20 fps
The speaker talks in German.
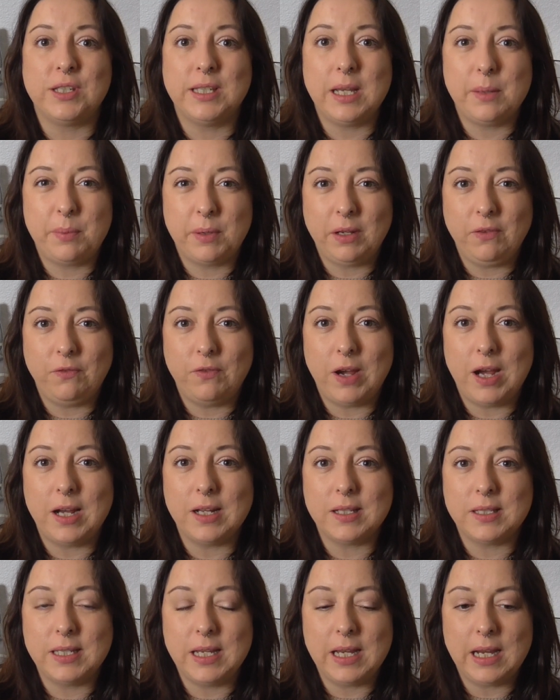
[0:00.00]
sehr
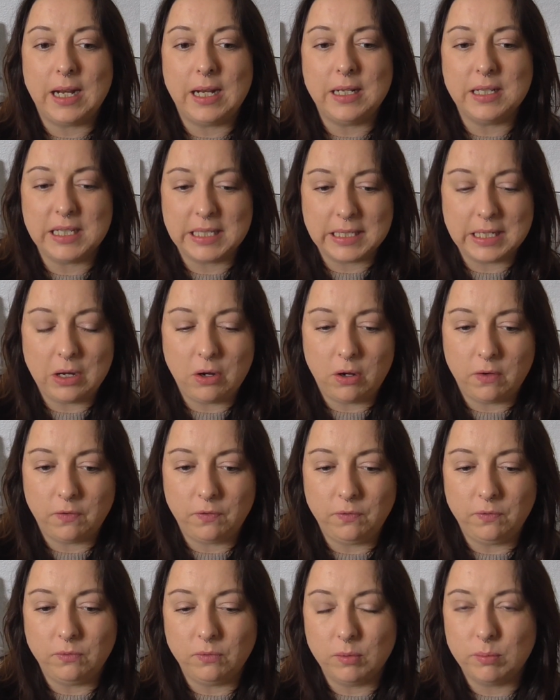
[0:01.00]
privat, sehr ehrlich, sehr
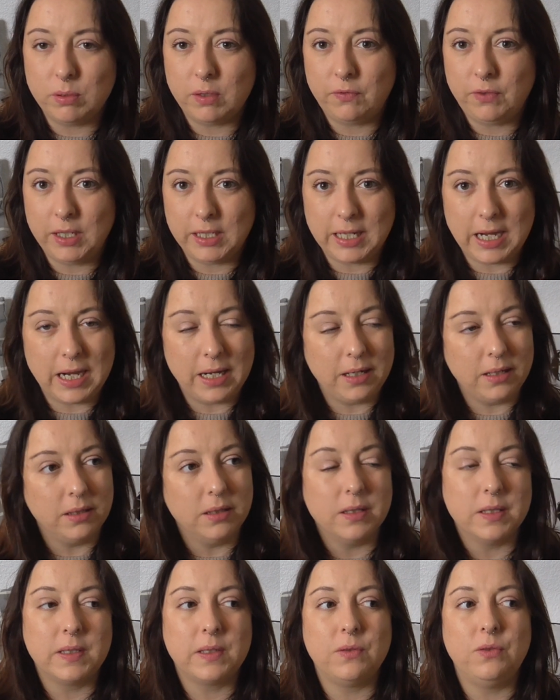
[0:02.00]
offen über
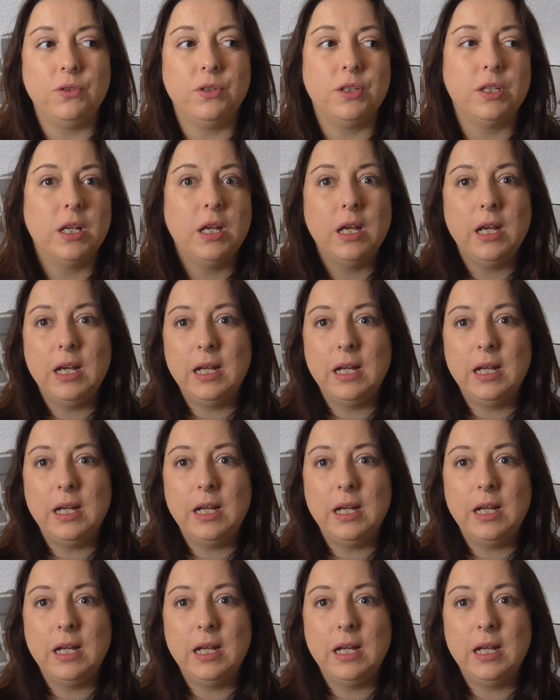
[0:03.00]
Vergangenes und